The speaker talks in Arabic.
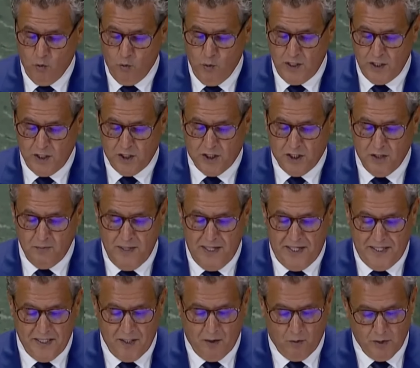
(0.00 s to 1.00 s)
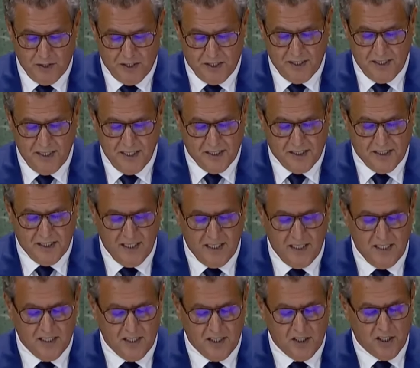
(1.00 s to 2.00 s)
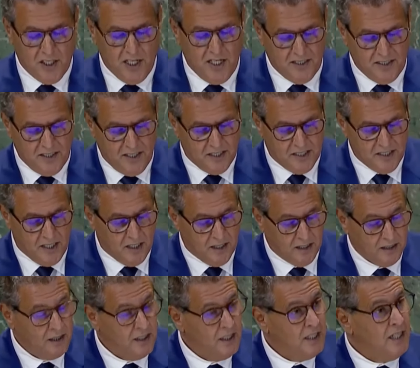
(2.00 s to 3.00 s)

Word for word: والاجتماعية والسياسية التي شهدتها